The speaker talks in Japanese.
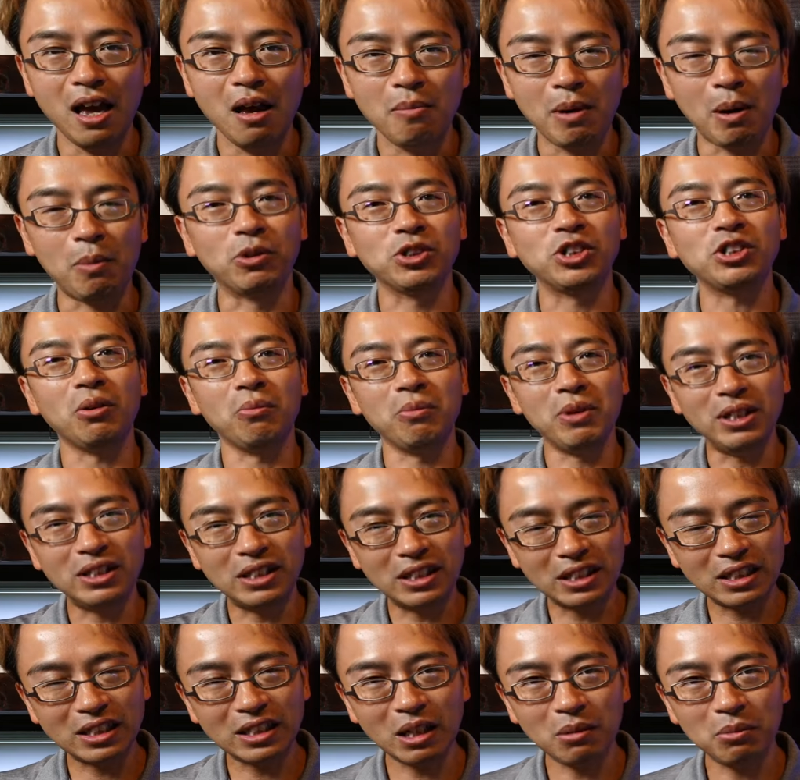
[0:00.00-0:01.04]
まあ、もちろん
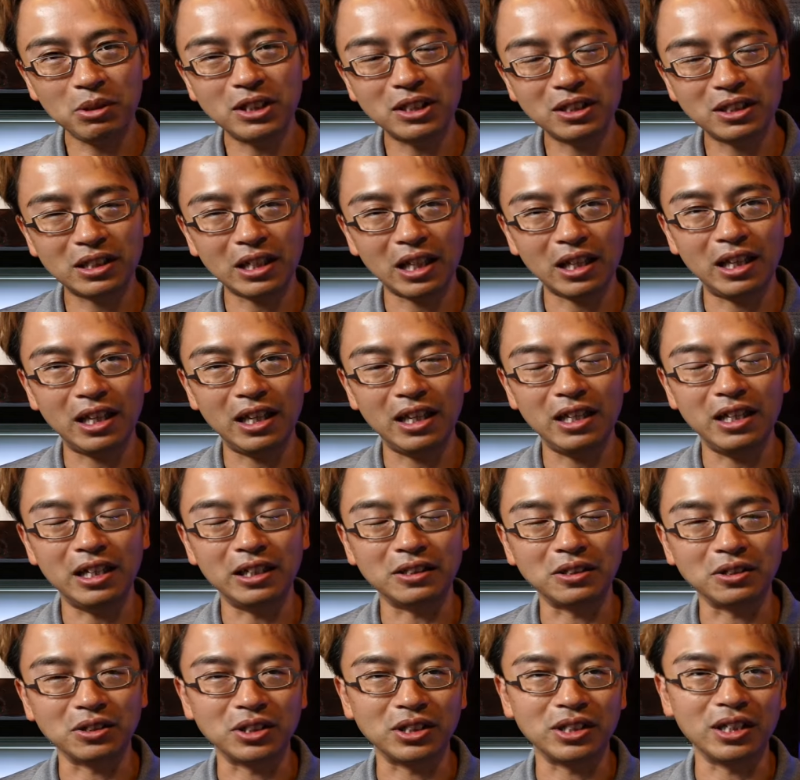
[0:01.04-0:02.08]
水草水草でいいで
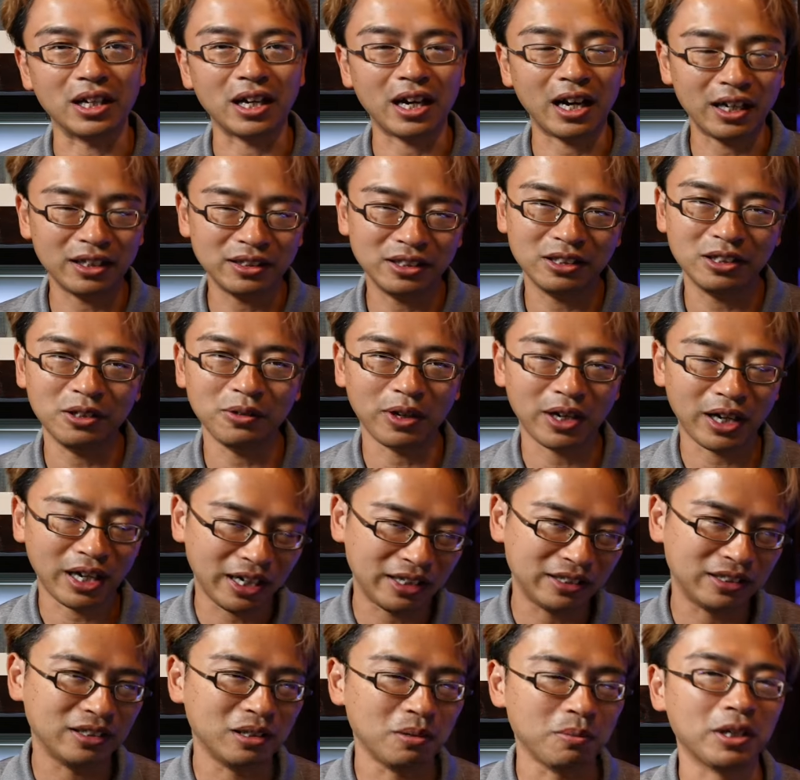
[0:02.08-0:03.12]
すし海水は
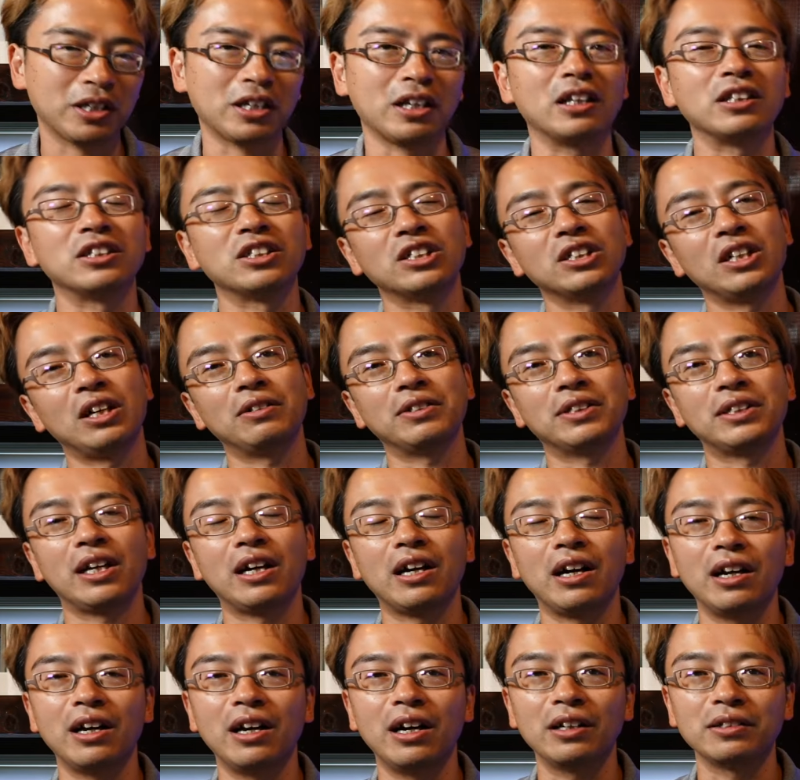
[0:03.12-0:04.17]
海水でまたね違う世
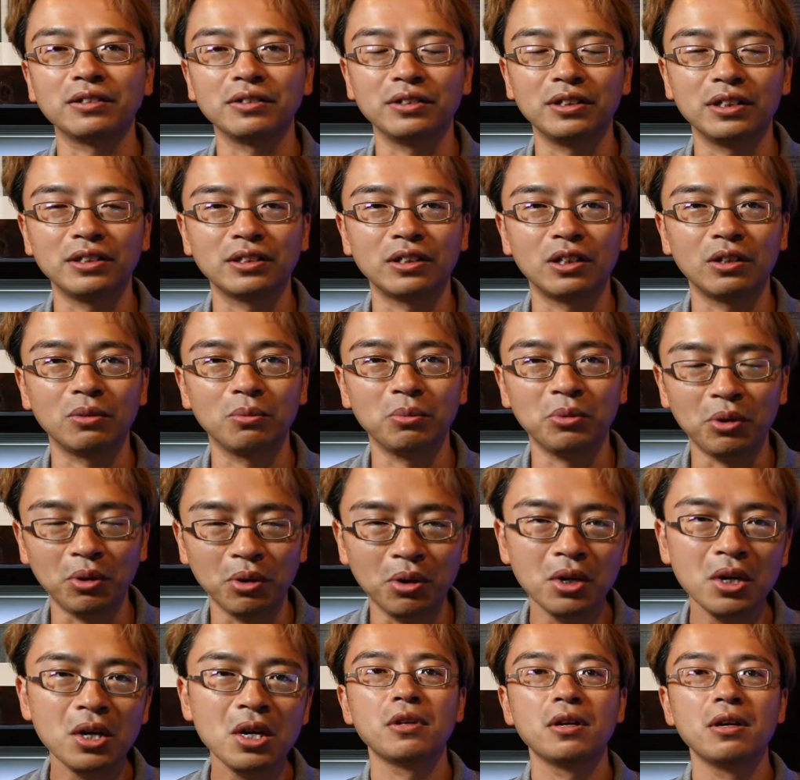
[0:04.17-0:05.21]
界があるんですけども、
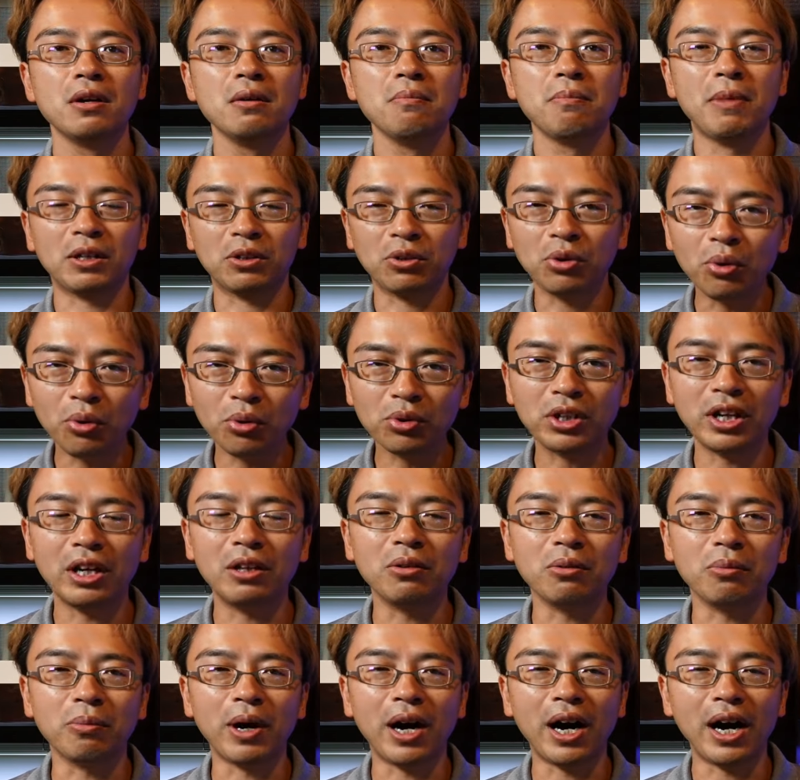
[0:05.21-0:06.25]
まあ、当
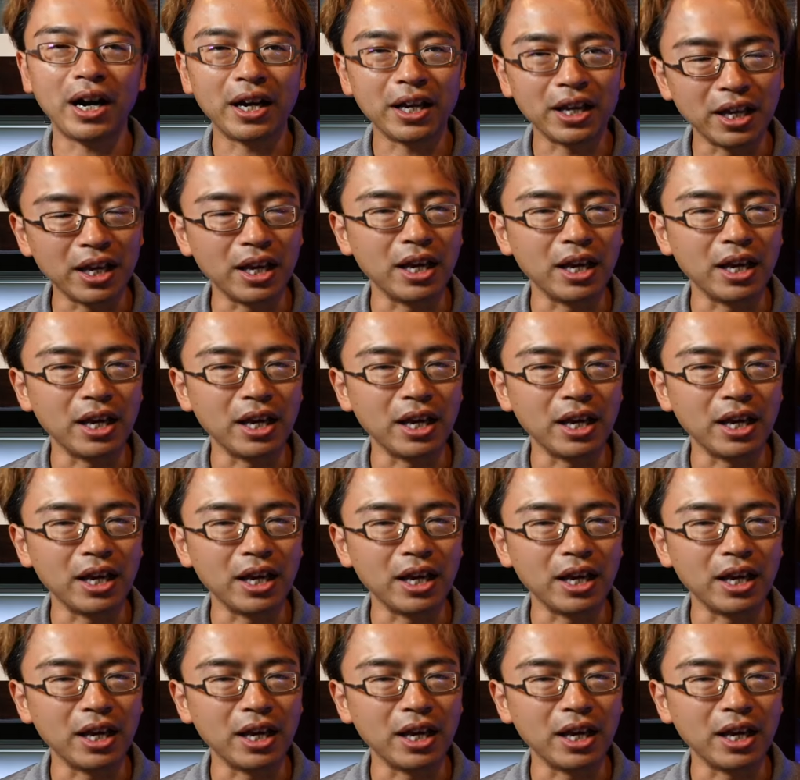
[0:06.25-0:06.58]
店の場合